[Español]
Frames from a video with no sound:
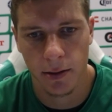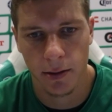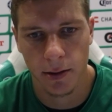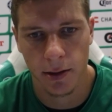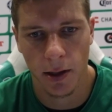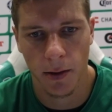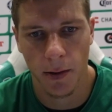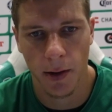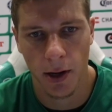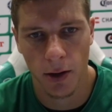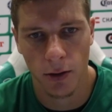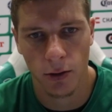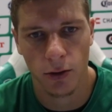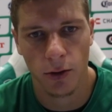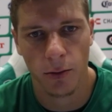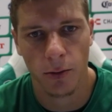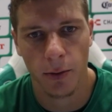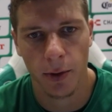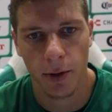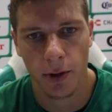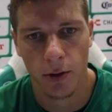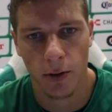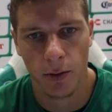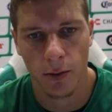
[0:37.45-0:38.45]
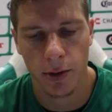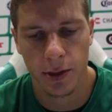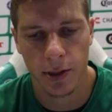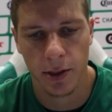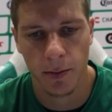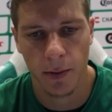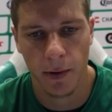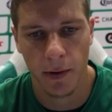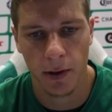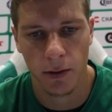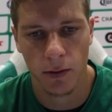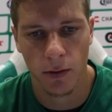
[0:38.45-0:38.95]
si bien en otro momento, como
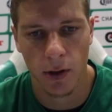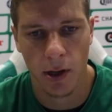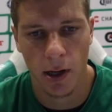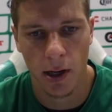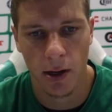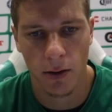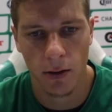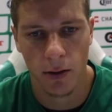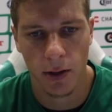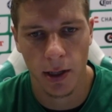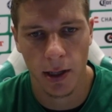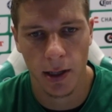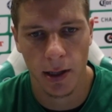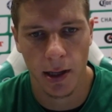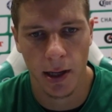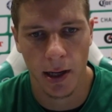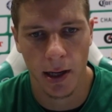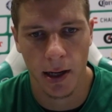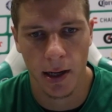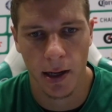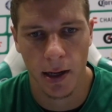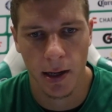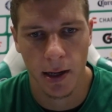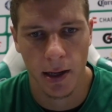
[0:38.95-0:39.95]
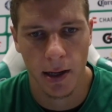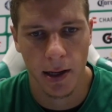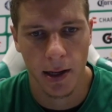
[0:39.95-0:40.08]
decís, me había tocado, en esta